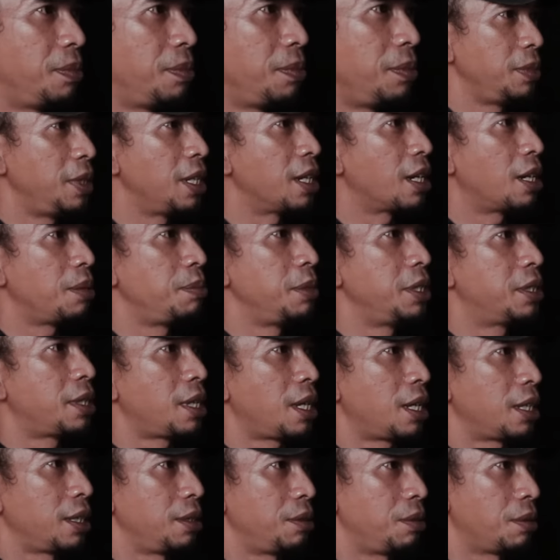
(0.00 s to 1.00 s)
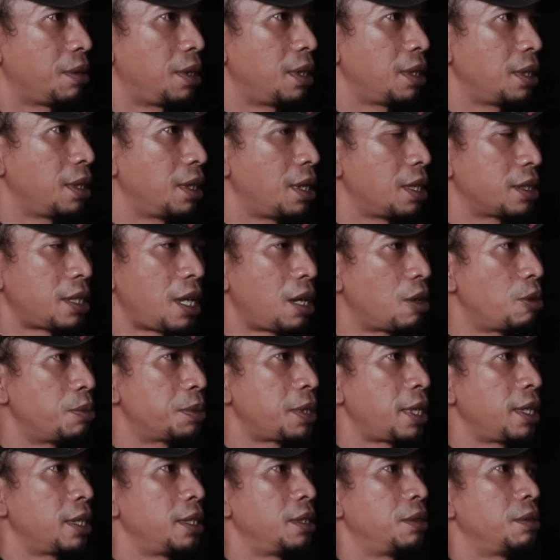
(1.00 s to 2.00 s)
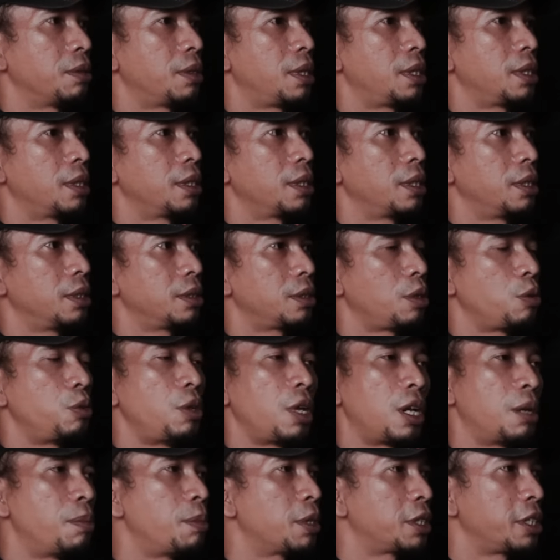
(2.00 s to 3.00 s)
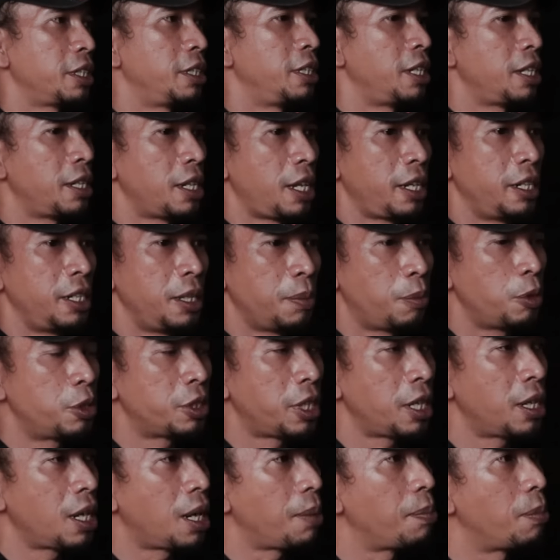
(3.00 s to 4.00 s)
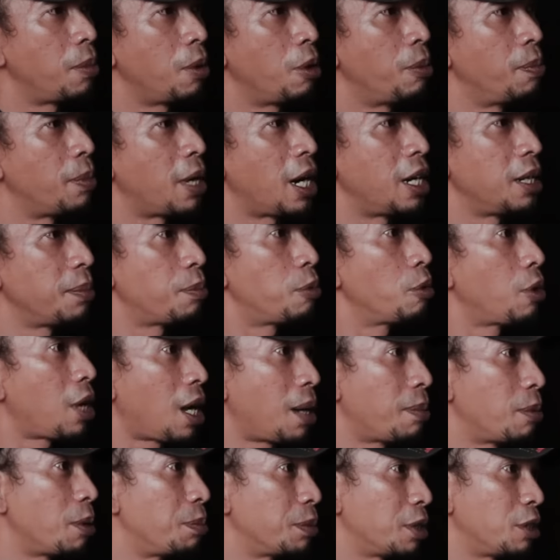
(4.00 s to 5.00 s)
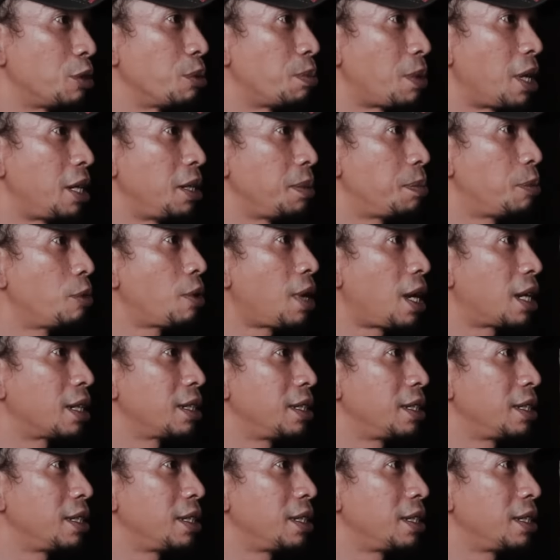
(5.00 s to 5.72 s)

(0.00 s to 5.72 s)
Dia nggak bisa gitu kan, nggak sanggup saya gitu kan saya udah lemas. ini ini pun saya nggak belum berani pulang belum tentu berani pulang